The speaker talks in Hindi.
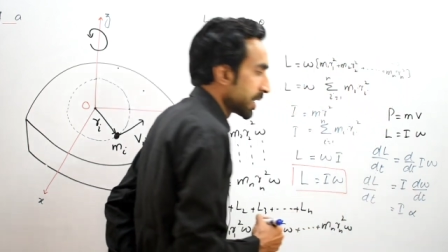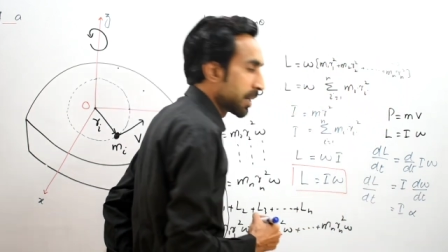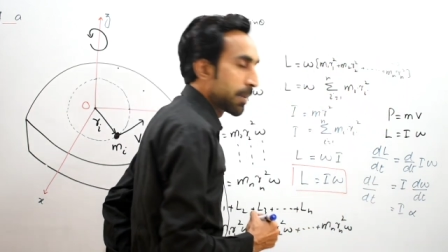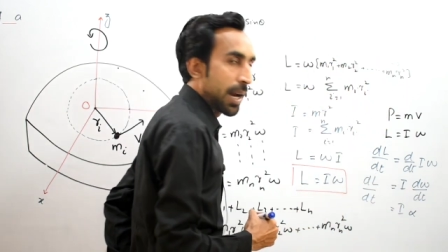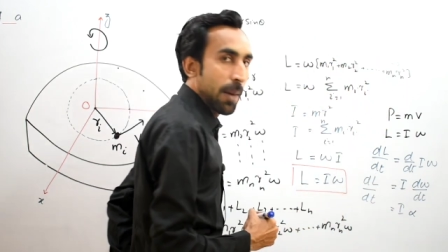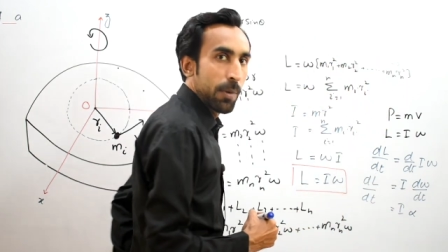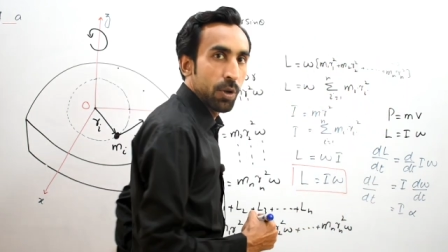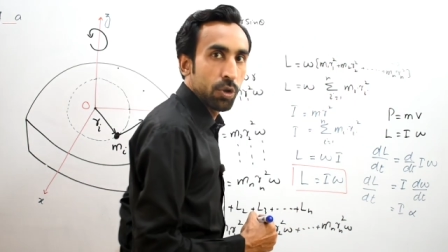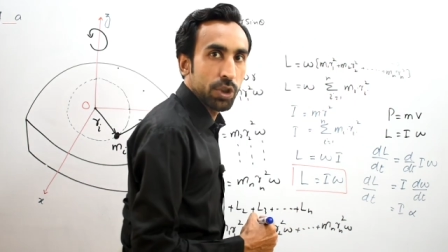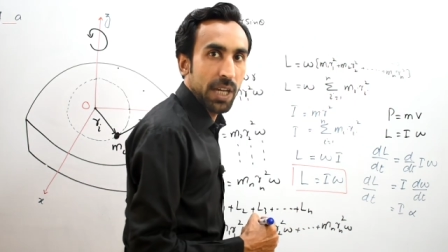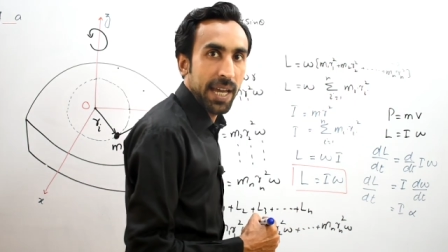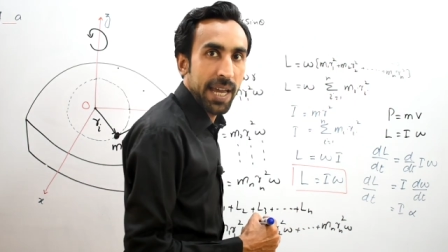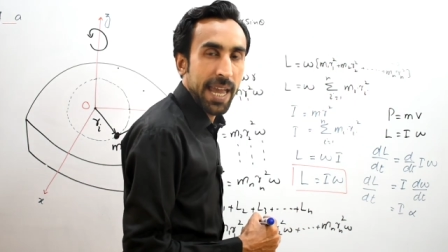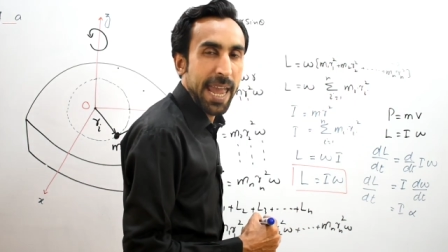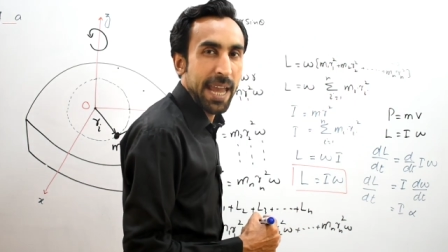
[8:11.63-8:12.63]
ये बराबर होता
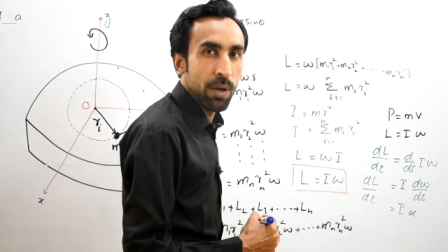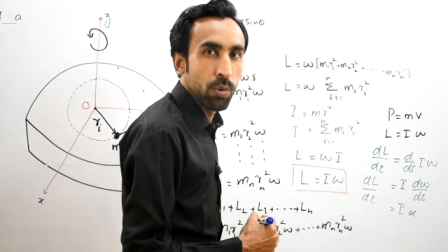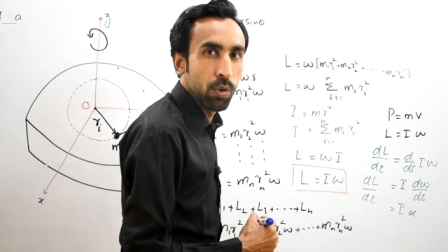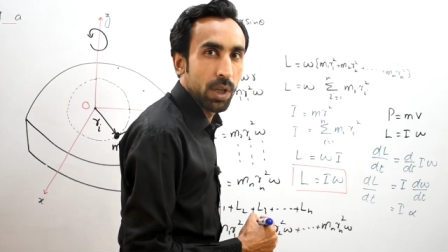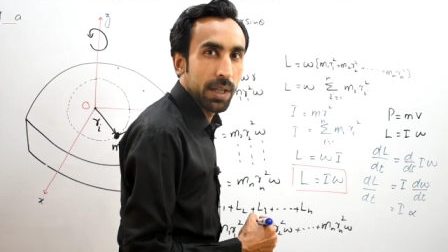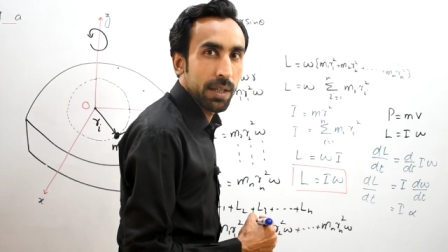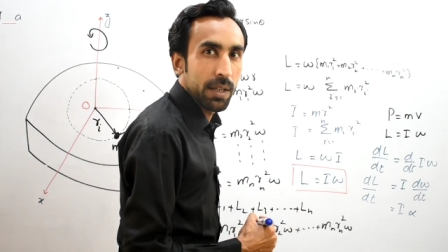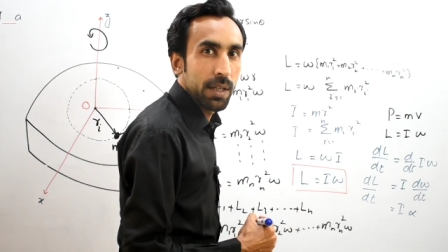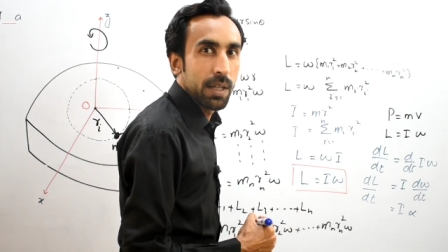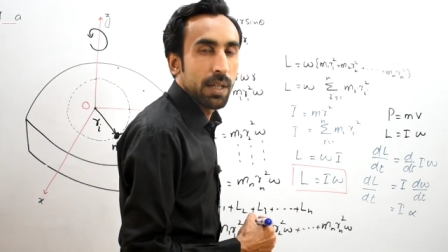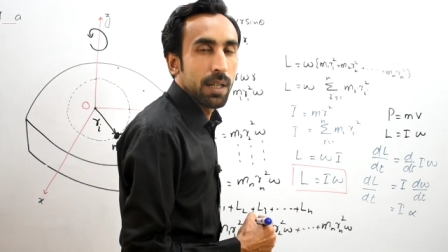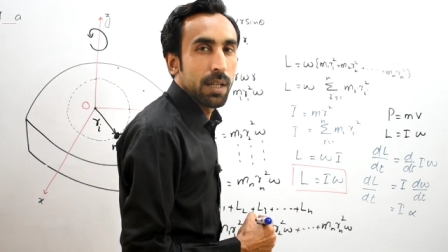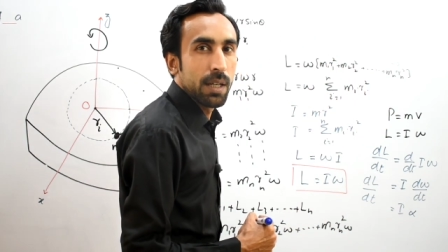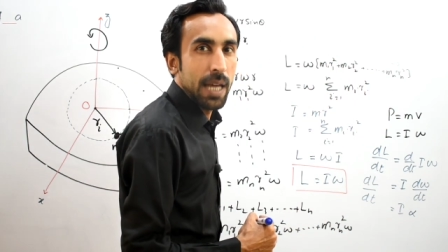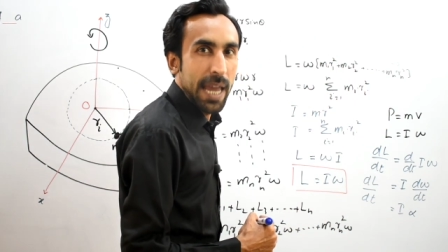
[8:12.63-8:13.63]
है एंगुलर
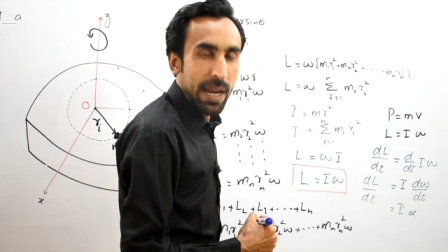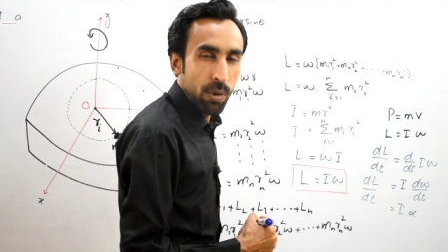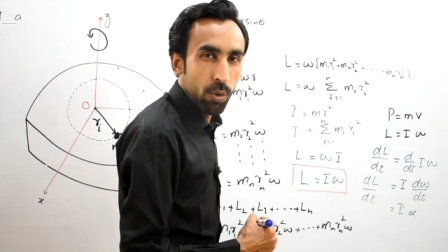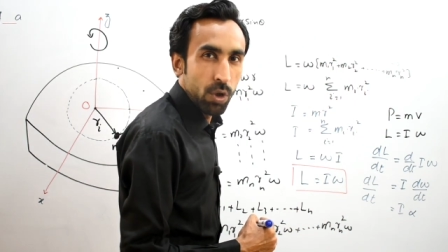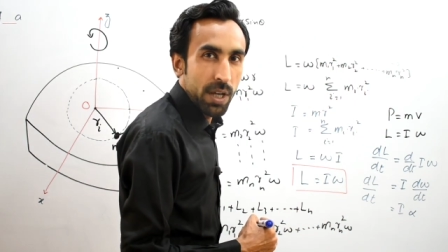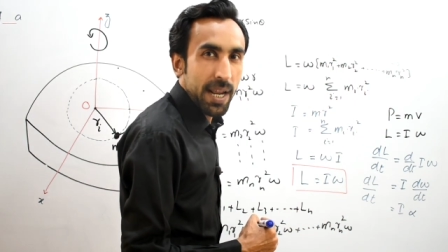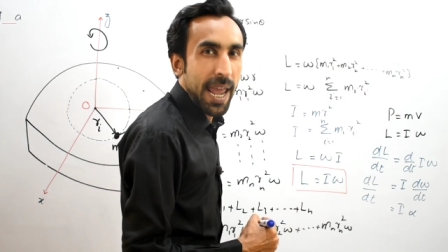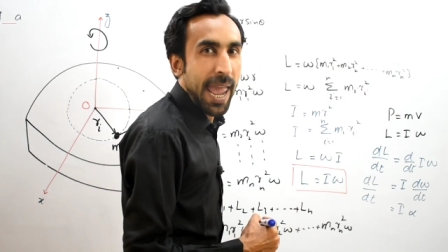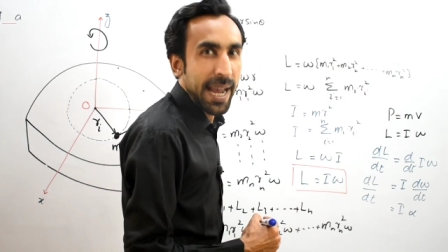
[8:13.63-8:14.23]
एंगुलर